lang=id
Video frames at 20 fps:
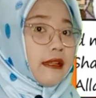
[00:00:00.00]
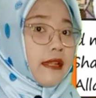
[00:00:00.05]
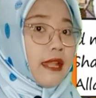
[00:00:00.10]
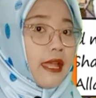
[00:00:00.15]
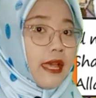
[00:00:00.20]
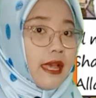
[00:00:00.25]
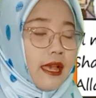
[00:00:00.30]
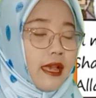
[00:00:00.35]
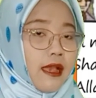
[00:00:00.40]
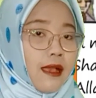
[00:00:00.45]

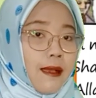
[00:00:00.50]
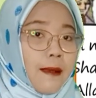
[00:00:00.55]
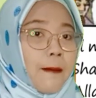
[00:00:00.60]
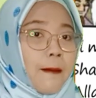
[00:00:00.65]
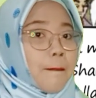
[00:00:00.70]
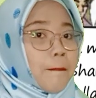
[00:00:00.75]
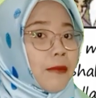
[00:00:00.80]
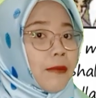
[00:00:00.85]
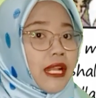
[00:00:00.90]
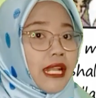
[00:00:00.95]
Nah,
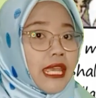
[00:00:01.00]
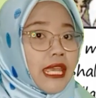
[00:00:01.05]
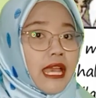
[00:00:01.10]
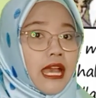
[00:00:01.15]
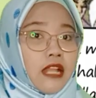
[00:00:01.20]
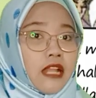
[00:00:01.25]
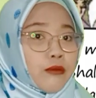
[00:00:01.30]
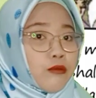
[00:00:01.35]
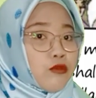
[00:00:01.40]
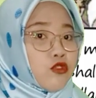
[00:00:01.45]

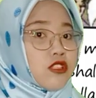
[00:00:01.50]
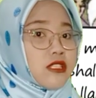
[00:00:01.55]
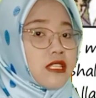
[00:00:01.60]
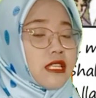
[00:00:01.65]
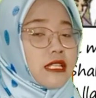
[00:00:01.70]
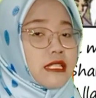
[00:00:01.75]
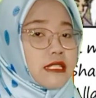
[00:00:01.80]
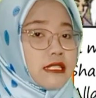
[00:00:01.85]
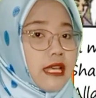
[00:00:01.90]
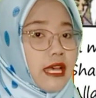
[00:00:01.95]
melihat
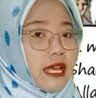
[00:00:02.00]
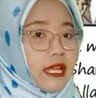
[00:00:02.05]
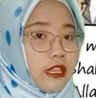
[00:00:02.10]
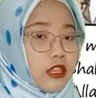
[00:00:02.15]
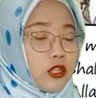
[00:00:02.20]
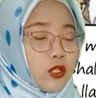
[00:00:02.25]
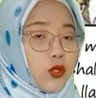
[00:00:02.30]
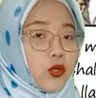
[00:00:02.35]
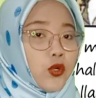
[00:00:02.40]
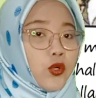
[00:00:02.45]

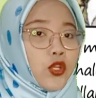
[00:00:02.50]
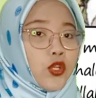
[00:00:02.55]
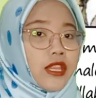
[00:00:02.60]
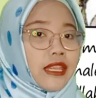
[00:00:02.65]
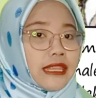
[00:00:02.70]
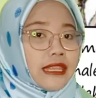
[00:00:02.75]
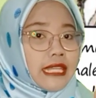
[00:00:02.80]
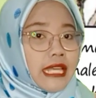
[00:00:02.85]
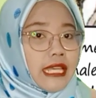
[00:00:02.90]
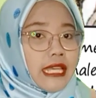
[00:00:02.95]
muzizat
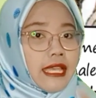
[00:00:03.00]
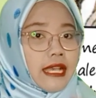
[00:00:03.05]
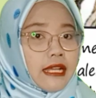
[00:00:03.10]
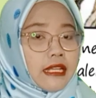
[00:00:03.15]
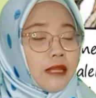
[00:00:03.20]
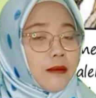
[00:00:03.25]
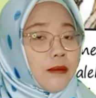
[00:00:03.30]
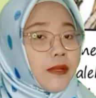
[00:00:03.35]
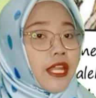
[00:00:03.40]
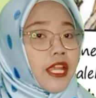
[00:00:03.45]
unta yang
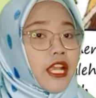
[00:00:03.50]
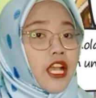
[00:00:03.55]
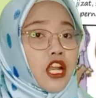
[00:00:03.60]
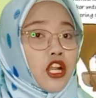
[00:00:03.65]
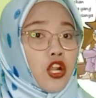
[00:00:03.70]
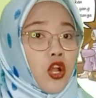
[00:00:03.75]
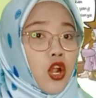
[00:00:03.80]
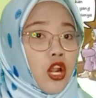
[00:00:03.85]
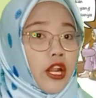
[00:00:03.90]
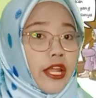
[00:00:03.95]

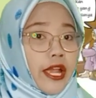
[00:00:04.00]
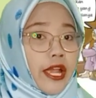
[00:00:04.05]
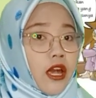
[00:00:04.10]
diberikan oleh